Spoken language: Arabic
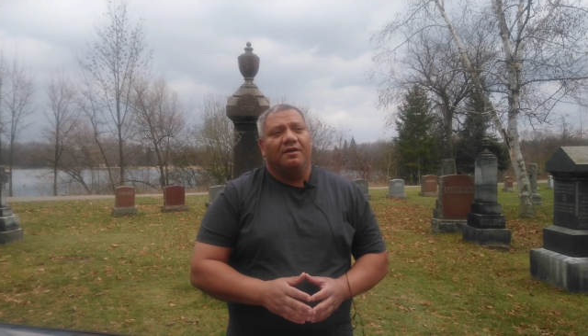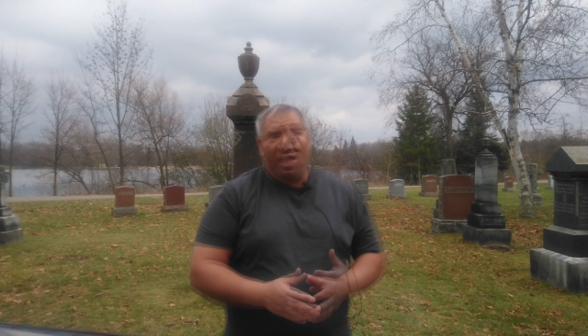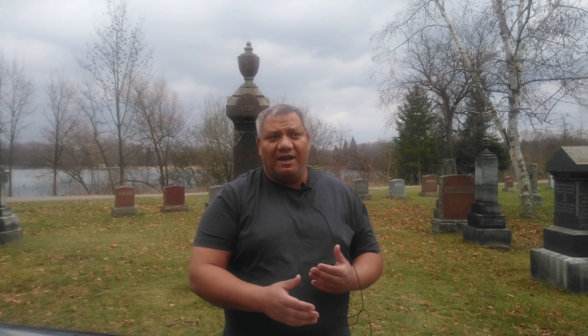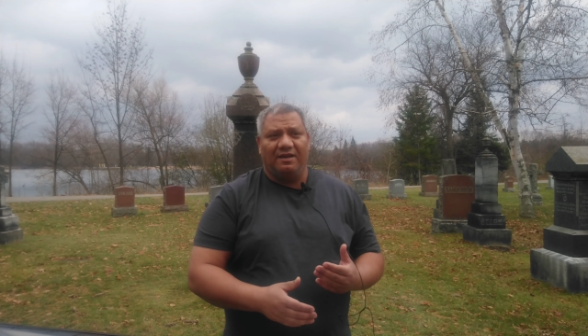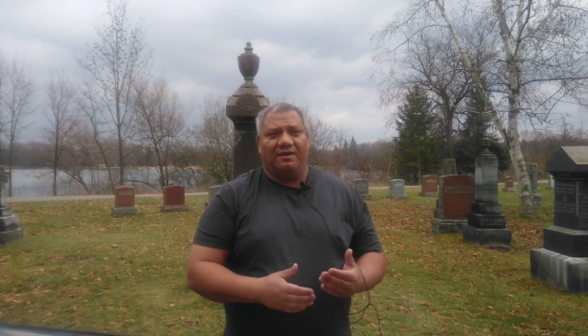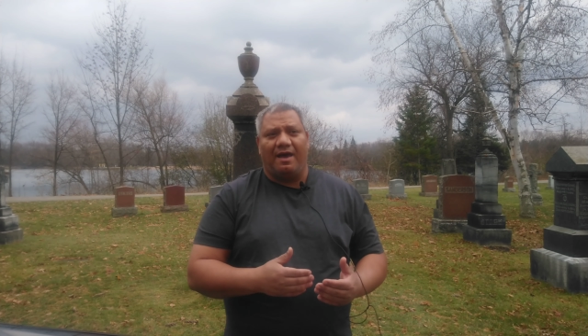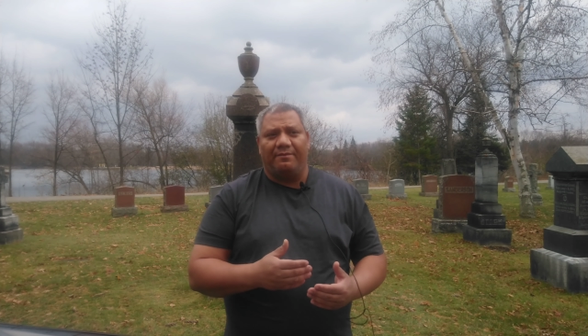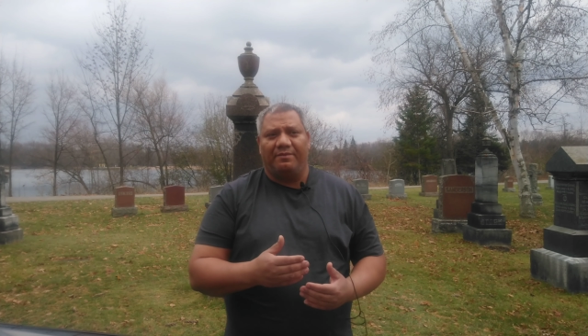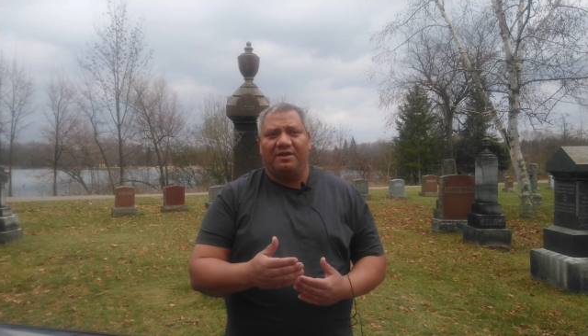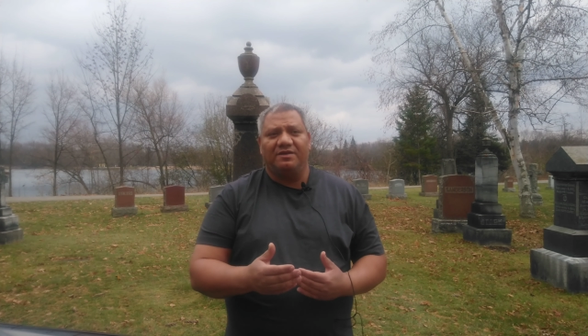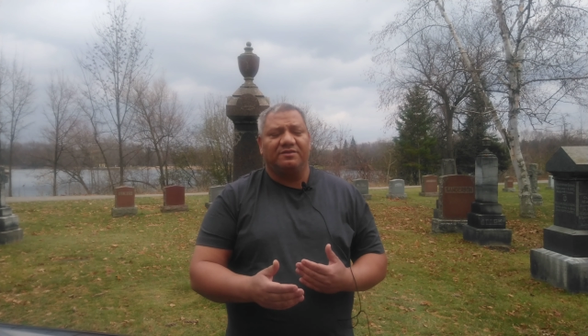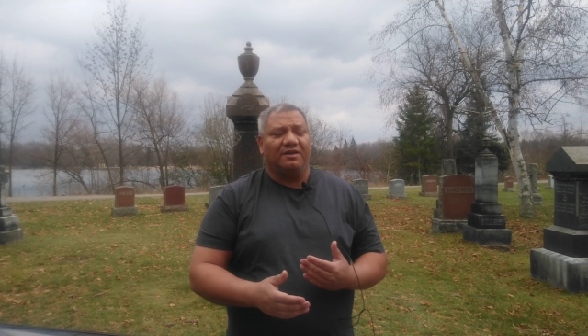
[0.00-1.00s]
هل
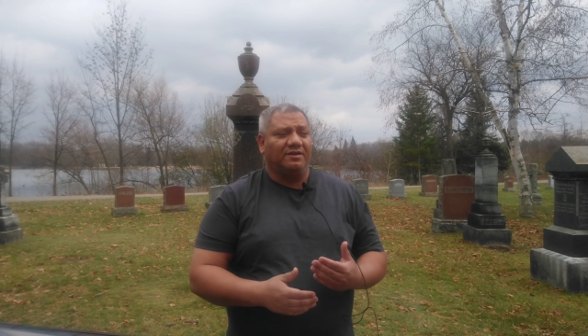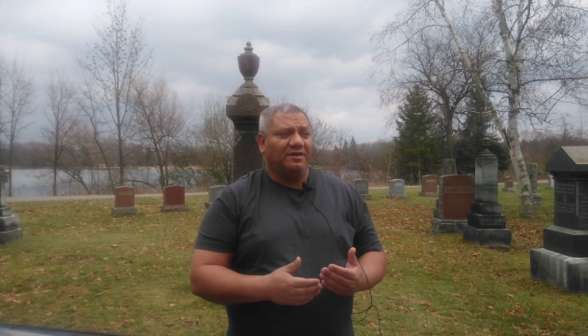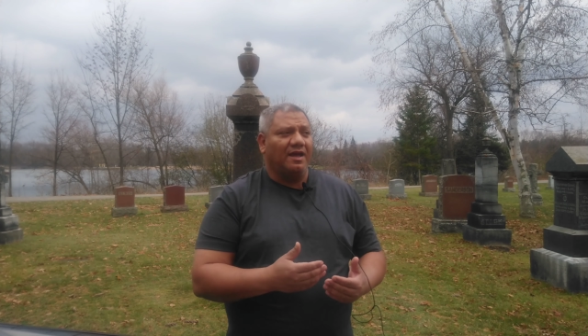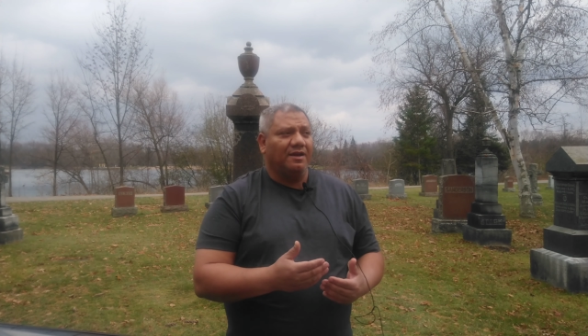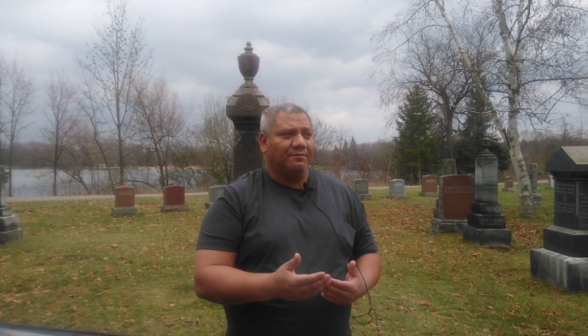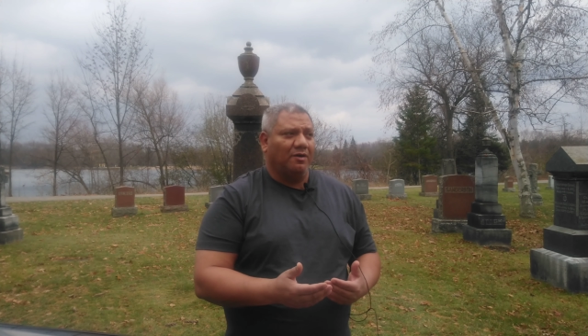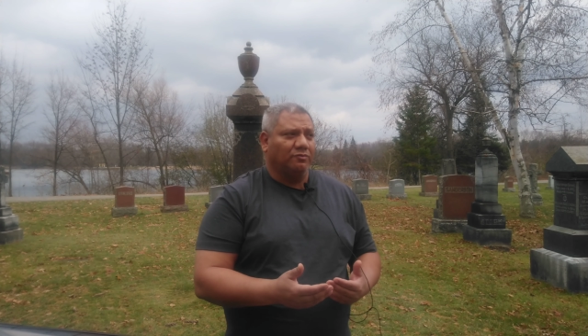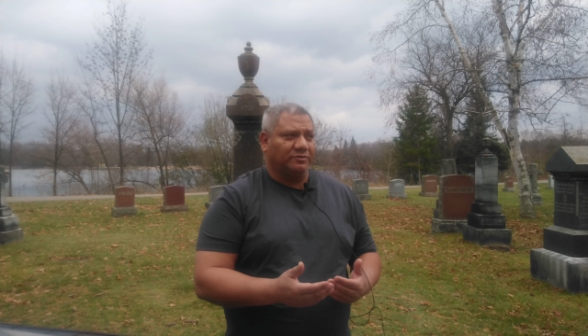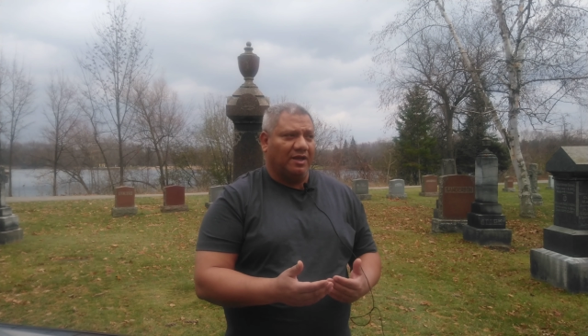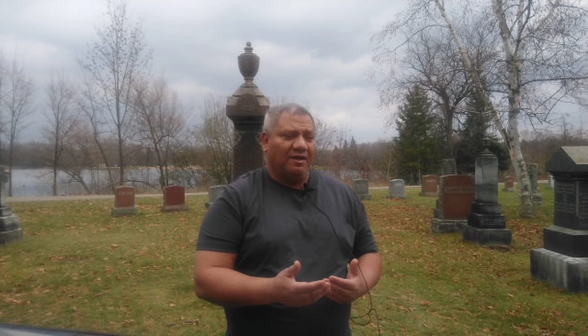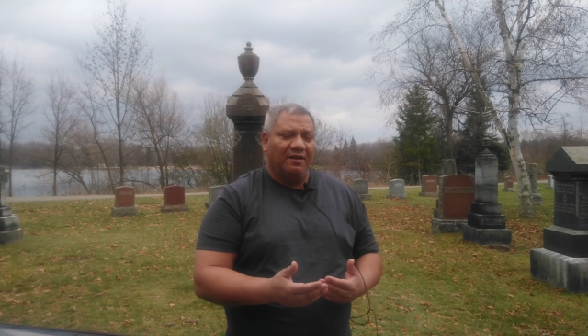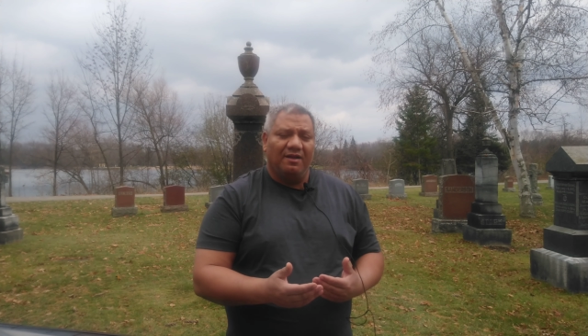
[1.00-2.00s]
عملية إحياء
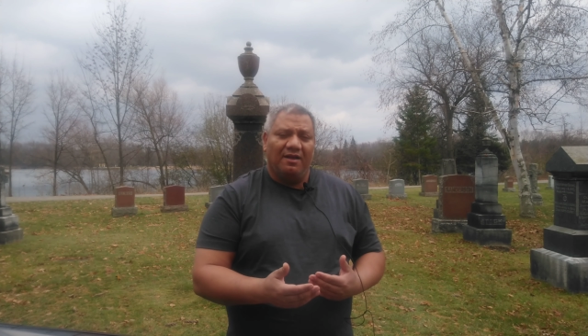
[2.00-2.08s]
الموتى